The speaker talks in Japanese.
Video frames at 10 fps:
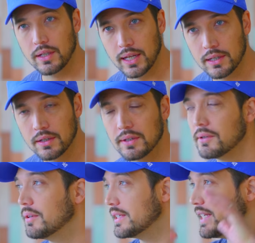ね、
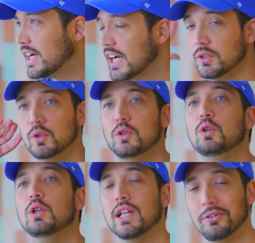これは世界の
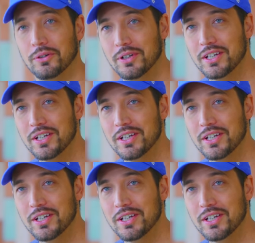ルールなの。